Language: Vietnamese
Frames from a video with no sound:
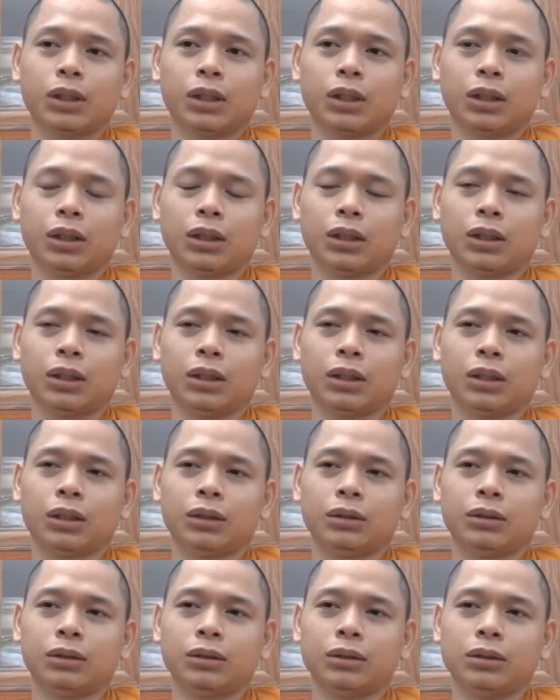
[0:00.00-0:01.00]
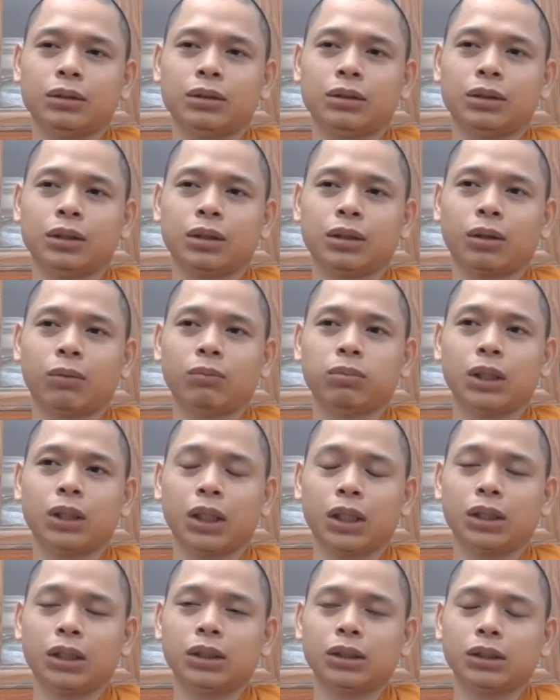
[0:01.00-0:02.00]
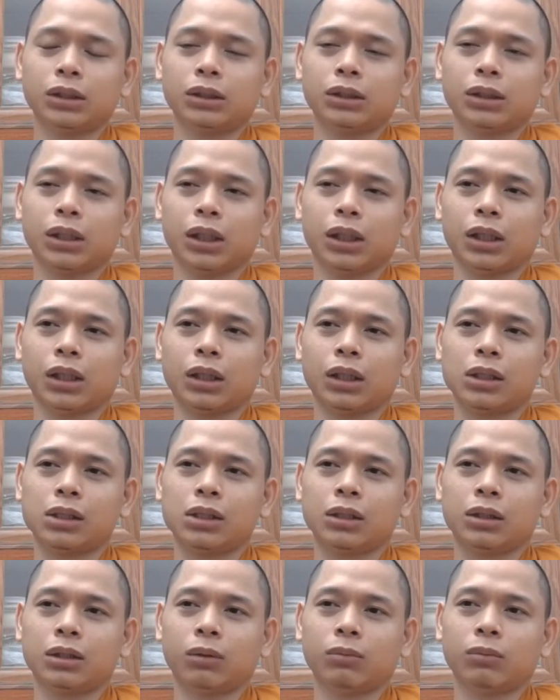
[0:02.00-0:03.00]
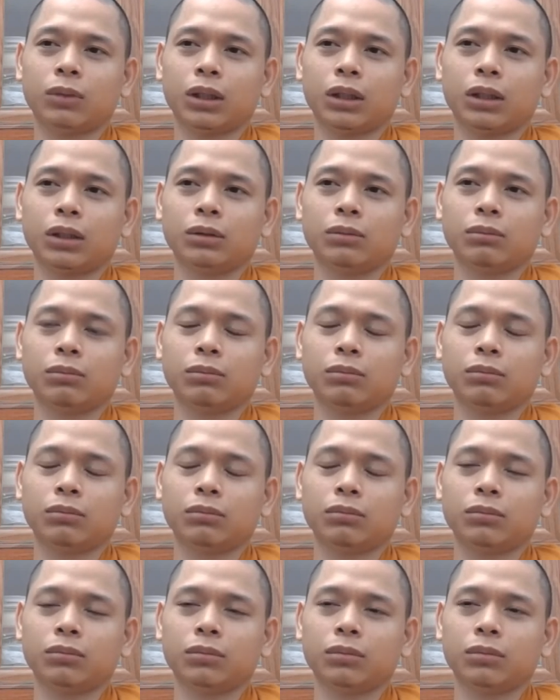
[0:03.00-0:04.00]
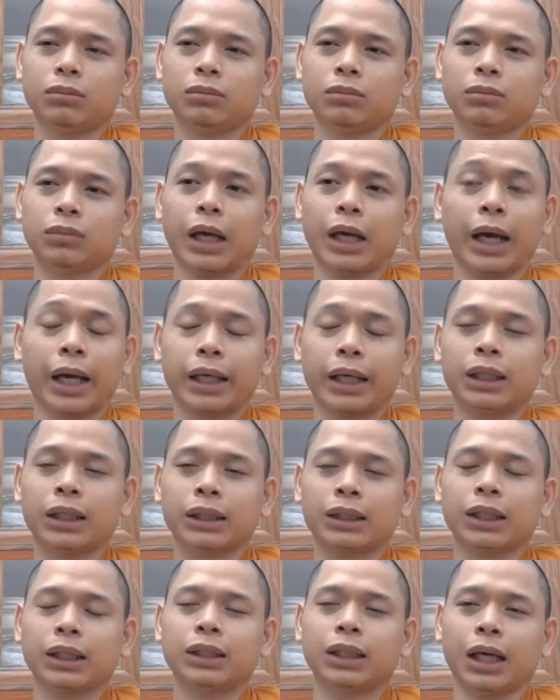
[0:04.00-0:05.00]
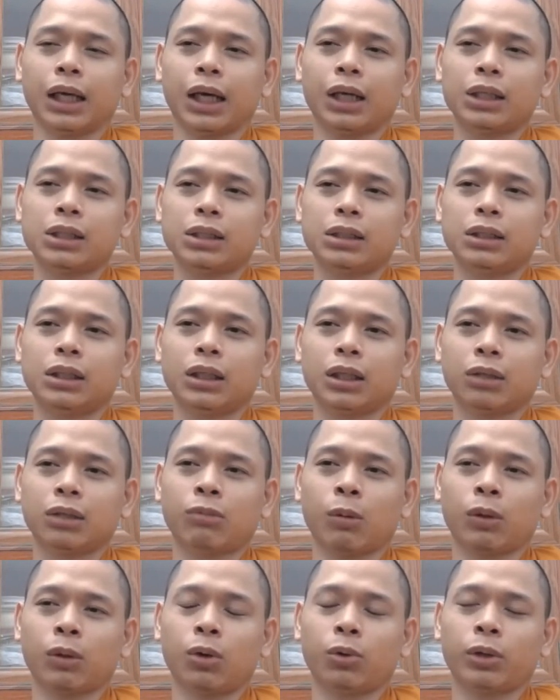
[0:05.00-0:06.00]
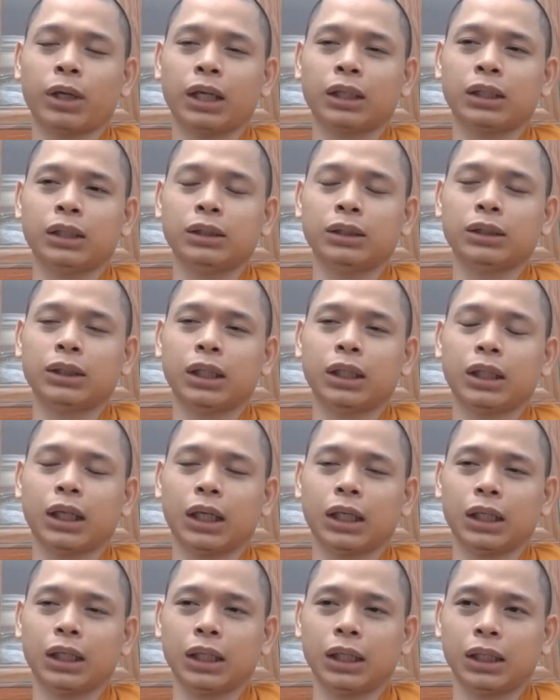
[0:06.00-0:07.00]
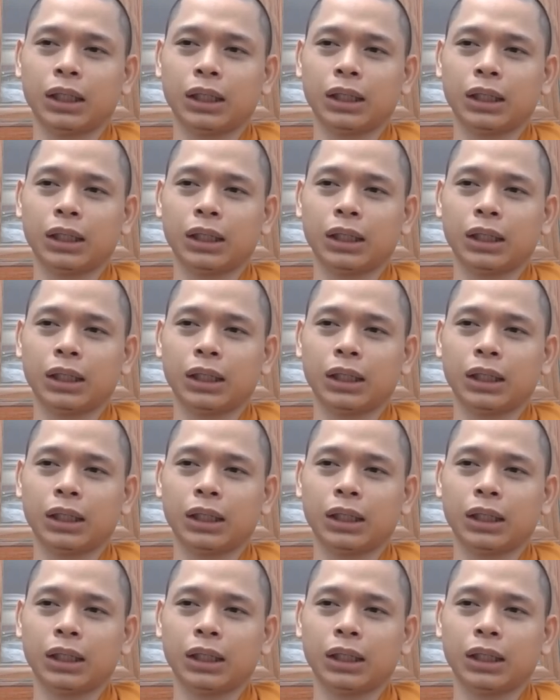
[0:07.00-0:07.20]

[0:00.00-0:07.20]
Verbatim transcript: à, sư không nhớ à, sư không nhớ ai là tác giả sư nhớ có một câu ngạn ngữ như thế này